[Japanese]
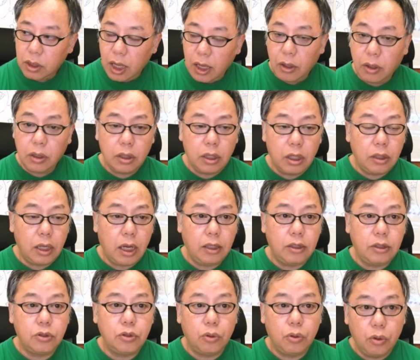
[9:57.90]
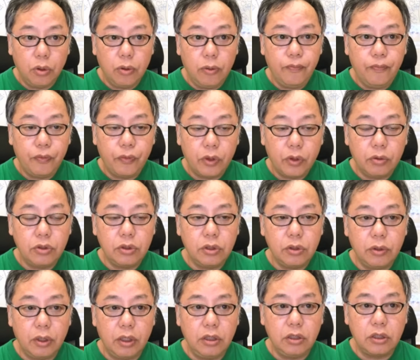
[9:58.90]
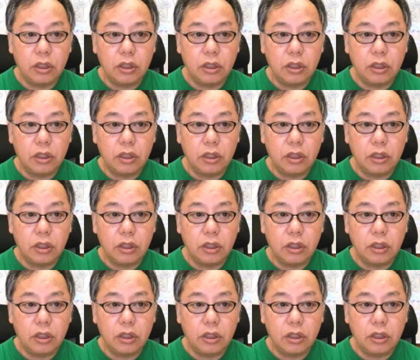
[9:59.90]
対処法としては